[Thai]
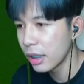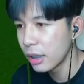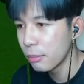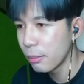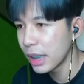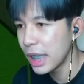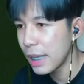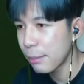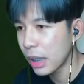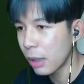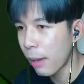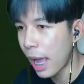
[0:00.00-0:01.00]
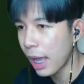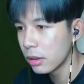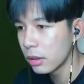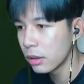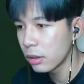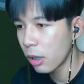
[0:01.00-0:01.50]
มึงรีบกันเหรอวะ
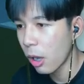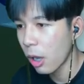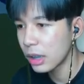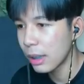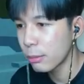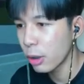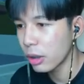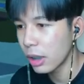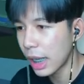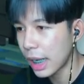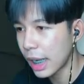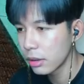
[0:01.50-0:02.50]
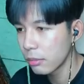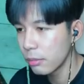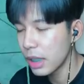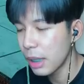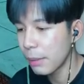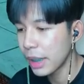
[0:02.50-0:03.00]
ขอเข้าเซฟโซนก่อนละกั
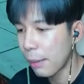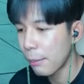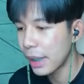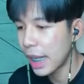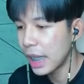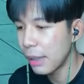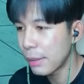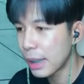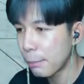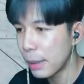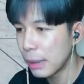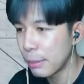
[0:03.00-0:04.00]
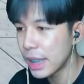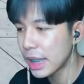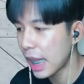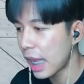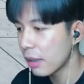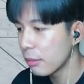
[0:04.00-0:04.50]
พี่ยังไม่ได้ทำอะไรเลย มันจะเปิดพี่ส
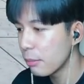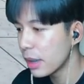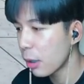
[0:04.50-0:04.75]
ละมีแต่ค